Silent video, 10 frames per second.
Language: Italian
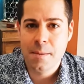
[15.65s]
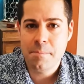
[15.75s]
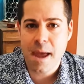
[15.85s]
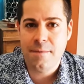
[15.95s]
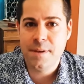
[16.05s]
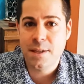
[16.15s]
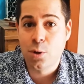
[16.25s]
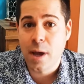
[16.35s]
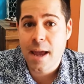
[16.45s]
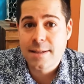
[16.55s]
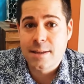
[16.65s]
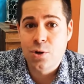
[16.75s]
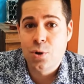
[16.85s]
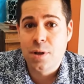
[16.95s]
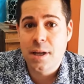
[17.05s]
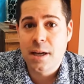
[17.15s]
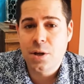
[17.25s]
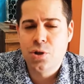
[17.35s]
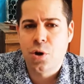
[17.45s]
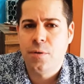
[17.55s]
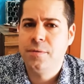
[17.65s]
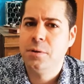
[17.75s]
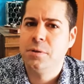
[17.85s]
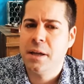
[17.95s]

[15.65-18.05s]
Beh, visto che è stagione di carciofi,